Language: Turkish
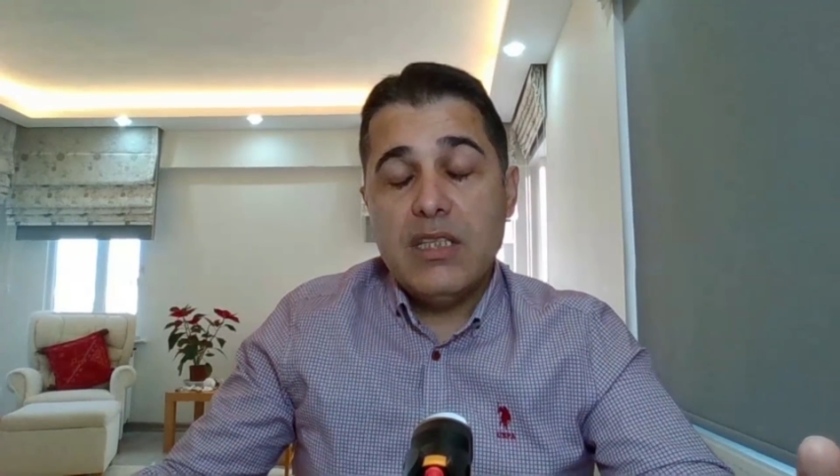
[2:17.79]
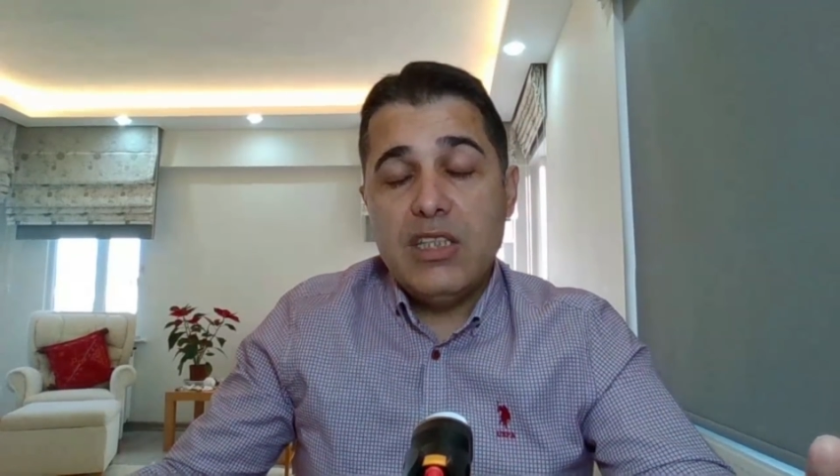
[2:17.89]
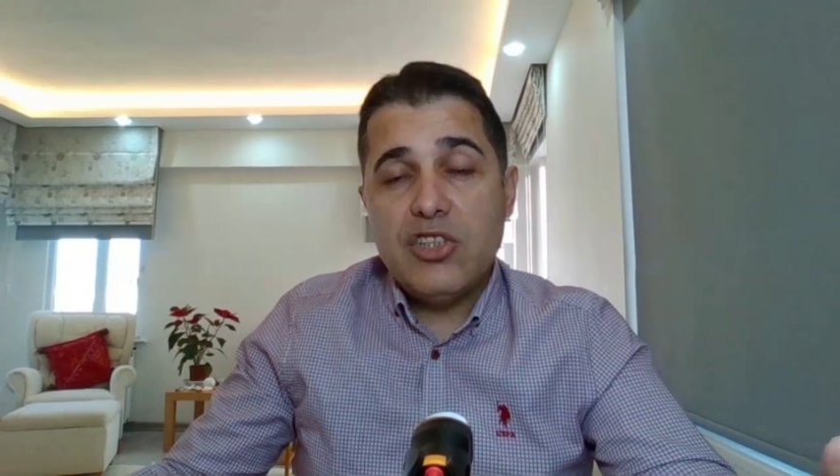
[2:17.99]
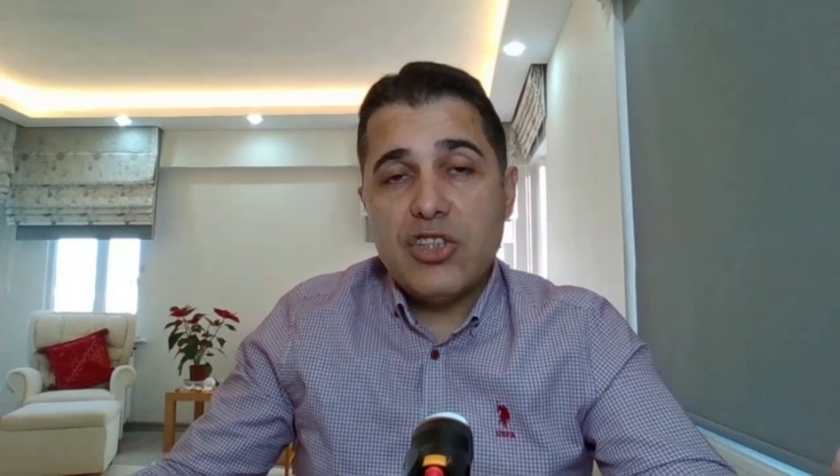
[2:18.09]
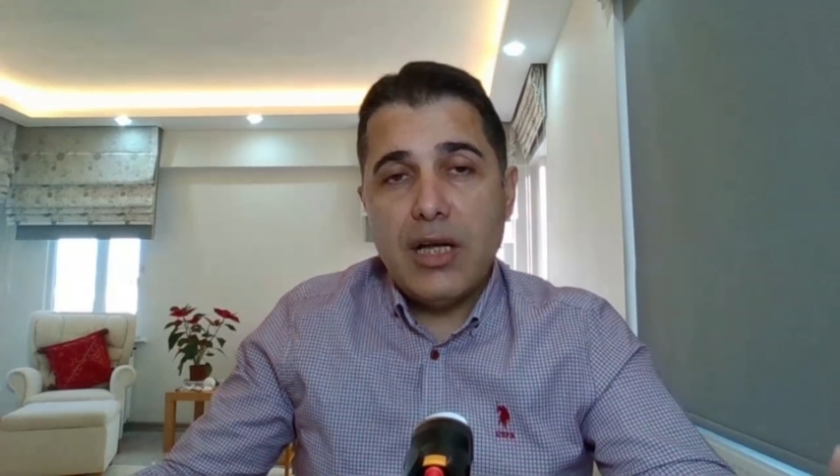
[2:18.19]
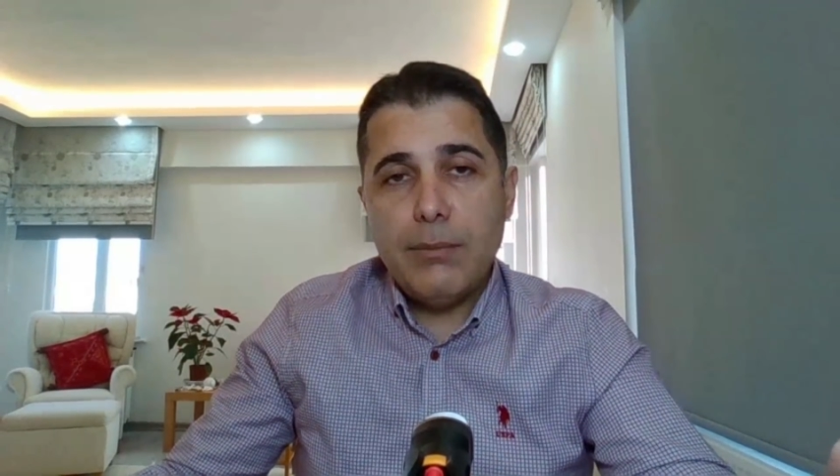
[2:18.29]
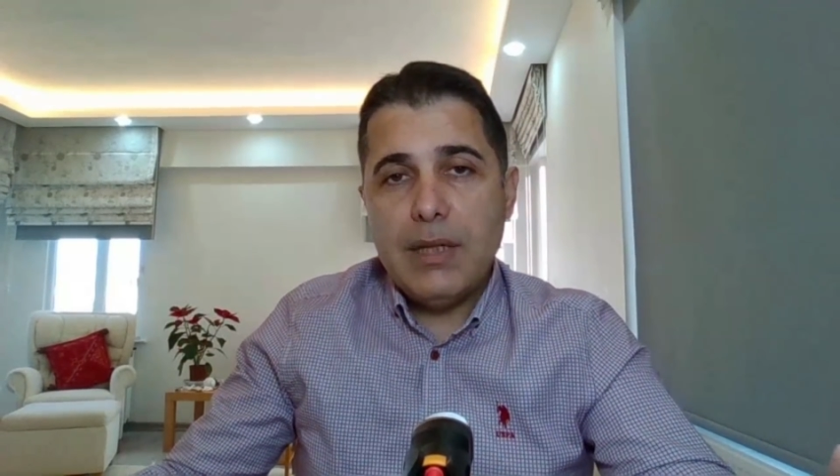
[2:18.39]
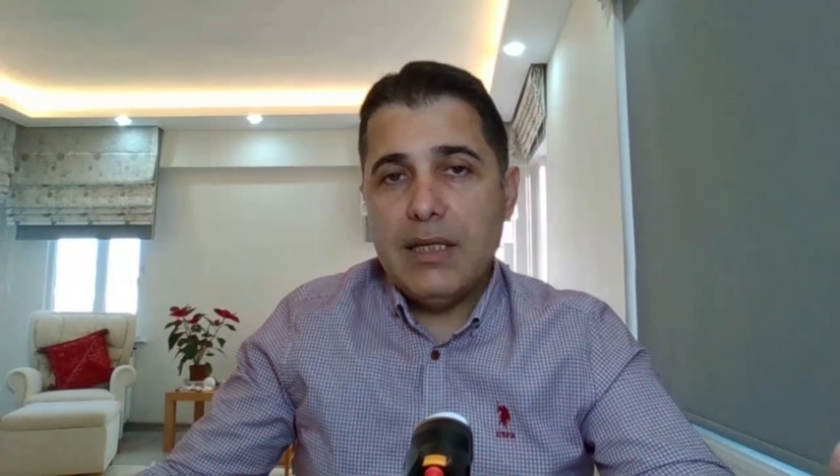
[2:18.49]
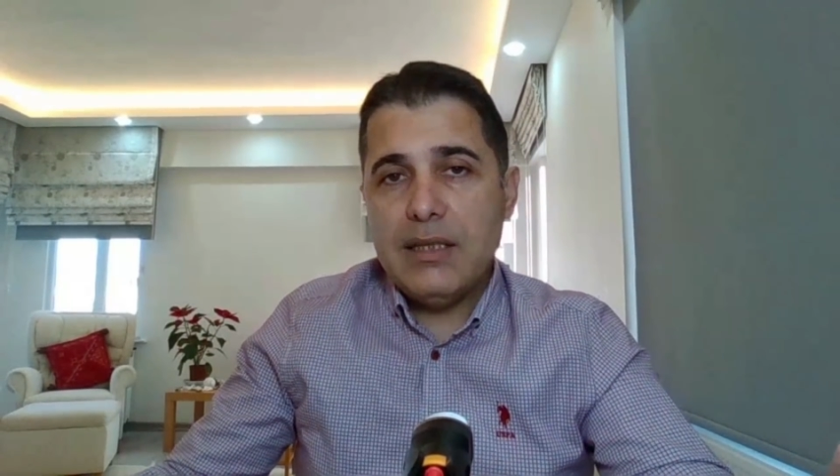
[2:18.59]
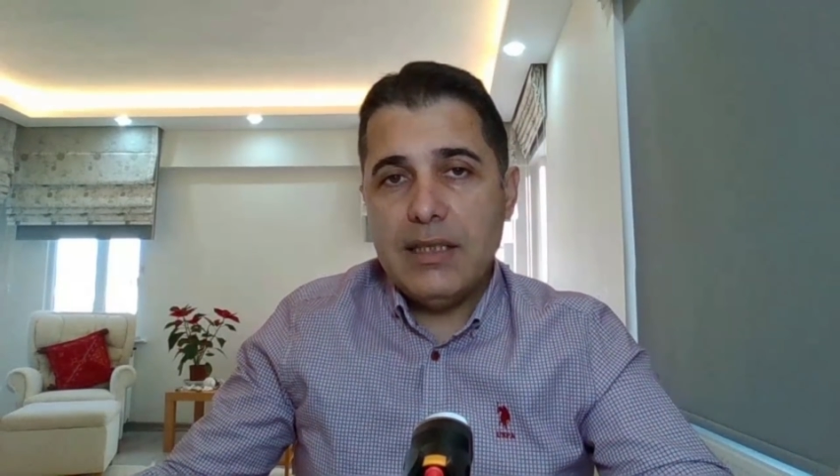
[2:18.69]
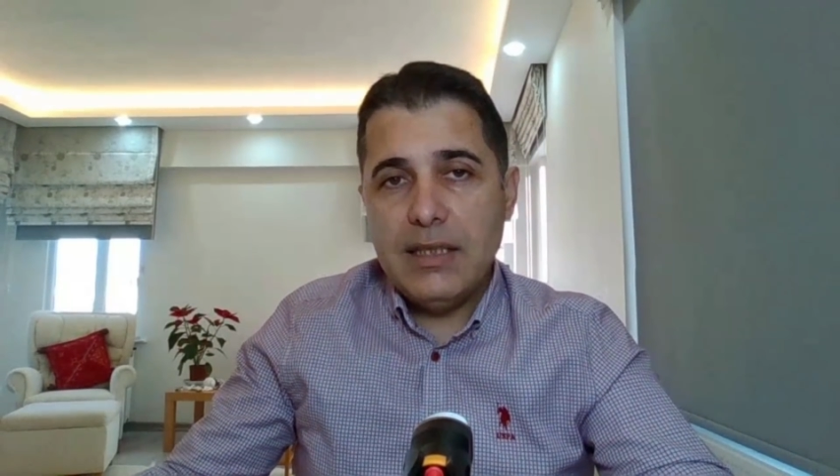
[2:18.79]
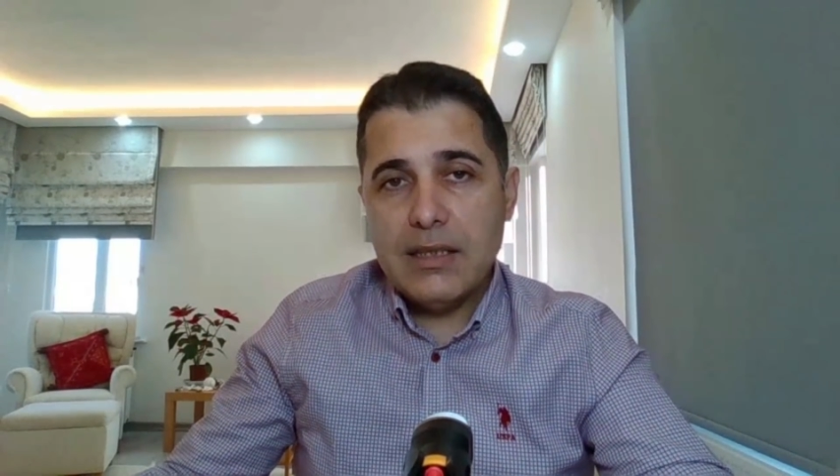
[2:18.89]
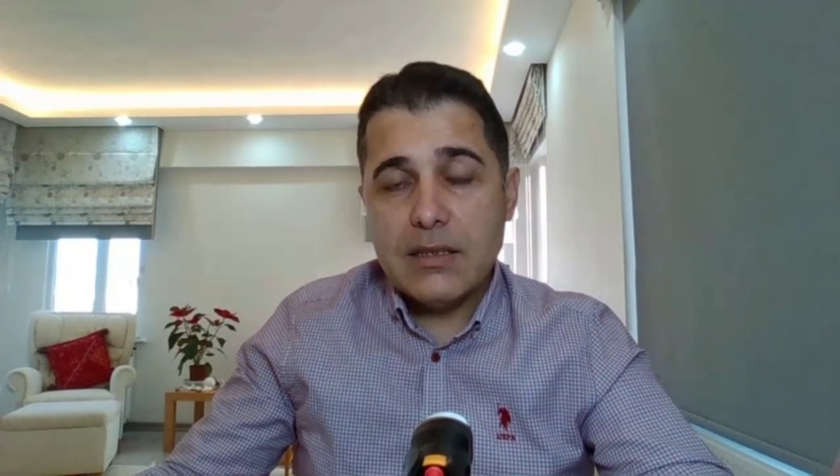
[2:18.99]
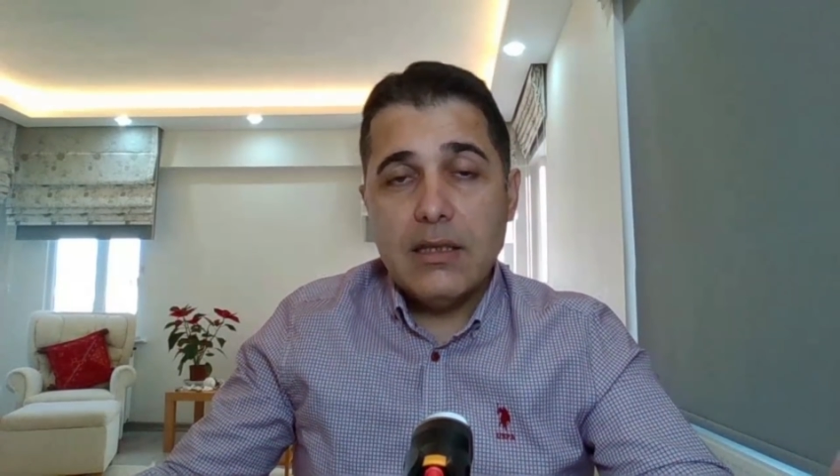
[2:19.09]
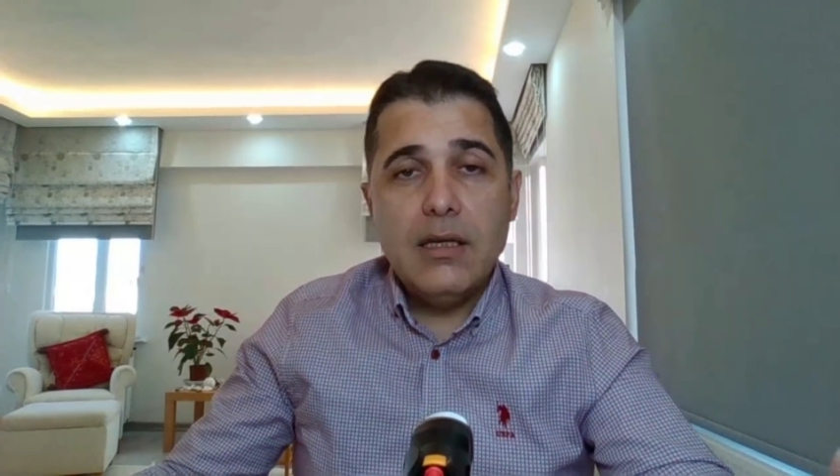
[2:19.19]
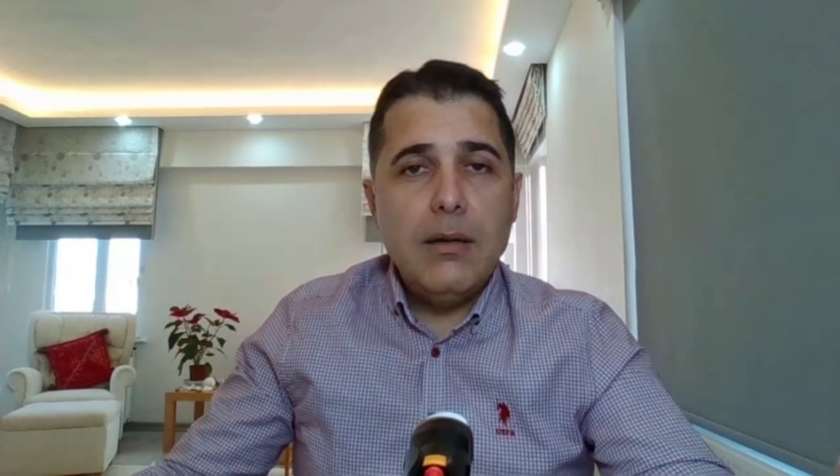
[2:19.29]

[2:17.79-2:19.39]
içten bile değildir.